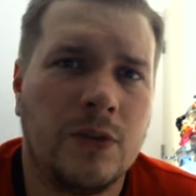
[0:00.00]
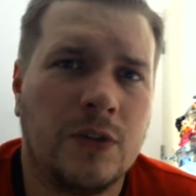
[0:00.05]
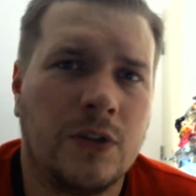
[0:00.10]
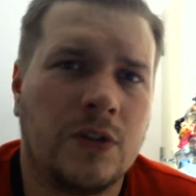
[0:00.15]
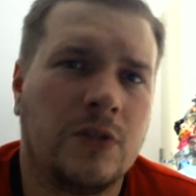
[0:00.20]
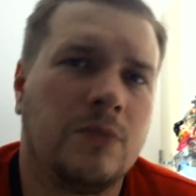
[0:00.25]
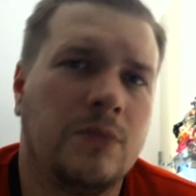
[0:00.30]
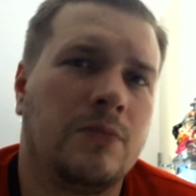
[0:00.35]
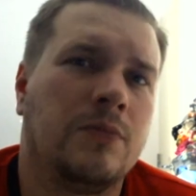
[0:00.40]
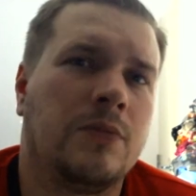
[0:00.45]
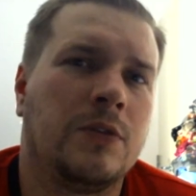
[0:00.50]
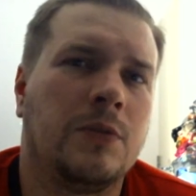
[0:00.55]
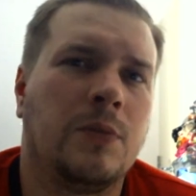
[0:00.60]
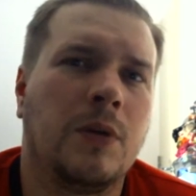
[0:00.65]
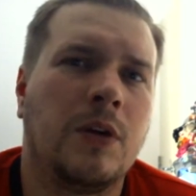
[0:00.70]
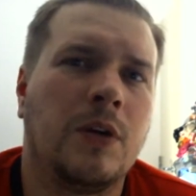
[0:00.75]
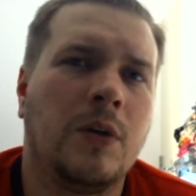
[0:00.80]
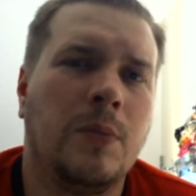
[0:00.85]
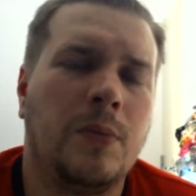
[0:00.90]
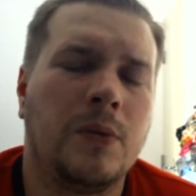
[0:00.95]
Zresztą z
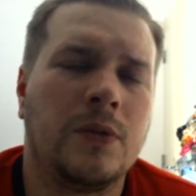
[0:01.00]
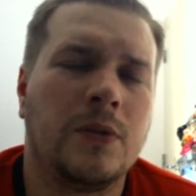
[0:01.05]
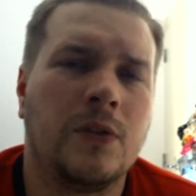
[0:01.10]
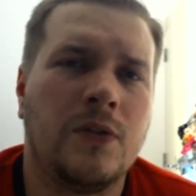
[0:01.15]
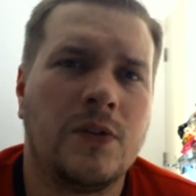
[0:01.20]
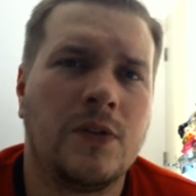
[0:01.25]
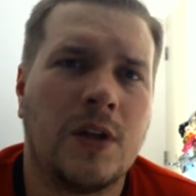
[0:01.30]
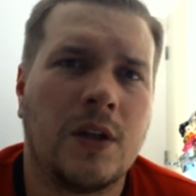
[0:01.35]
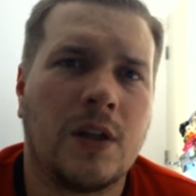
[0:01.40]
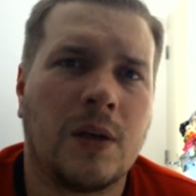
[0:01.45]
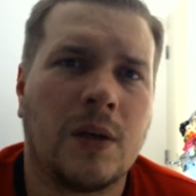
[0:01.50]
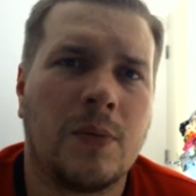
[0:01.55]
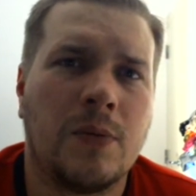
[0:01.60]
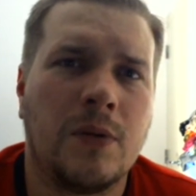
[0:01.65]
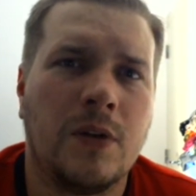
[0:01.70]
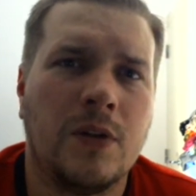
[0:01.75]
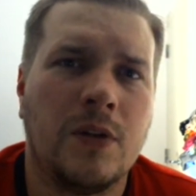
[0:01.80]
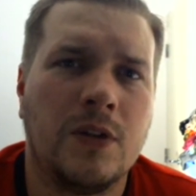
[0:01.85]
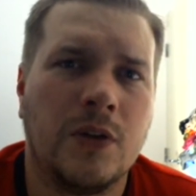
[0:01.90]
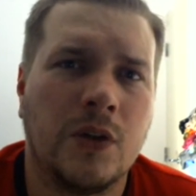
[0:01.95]
mojego punktu widzenia tak
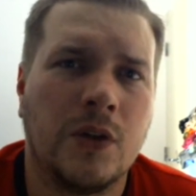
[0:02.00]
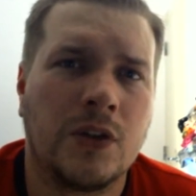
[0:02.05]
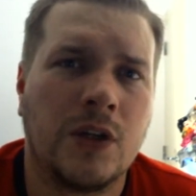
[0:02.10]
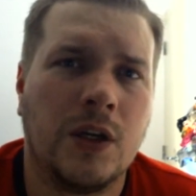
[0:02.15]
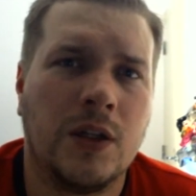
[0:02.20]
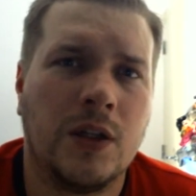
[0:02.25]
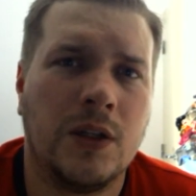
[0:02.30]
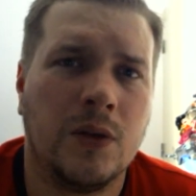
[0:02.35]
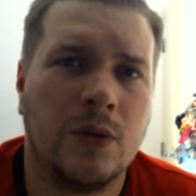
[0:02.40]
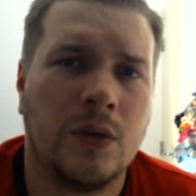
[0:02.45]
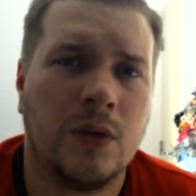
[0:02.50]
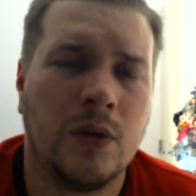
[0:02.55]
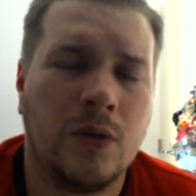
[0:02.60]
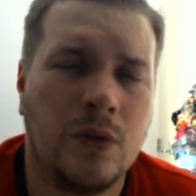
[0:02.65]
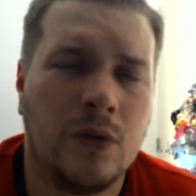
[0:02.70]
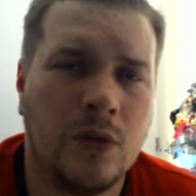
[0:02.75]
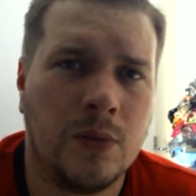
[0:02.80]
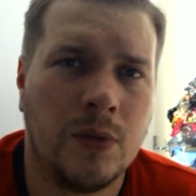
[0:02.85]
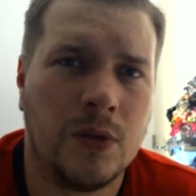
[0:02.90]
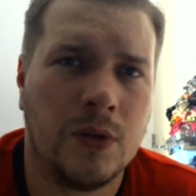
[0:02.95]
powinien działać kanał na
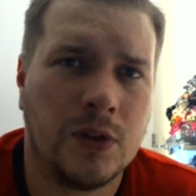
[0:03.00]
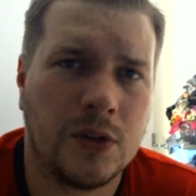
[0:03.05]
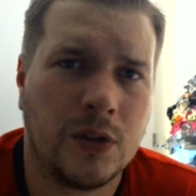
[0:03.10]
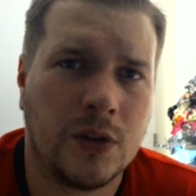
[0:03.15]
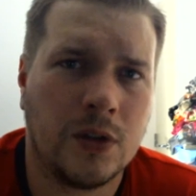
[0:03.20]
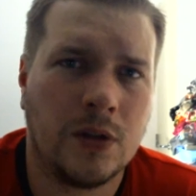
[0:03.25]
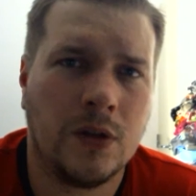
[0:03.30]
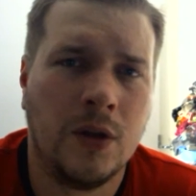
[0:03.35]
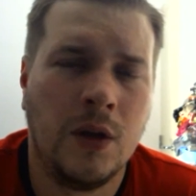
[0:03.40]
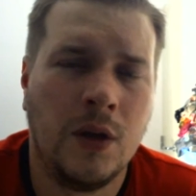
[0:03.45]
YouTubie, że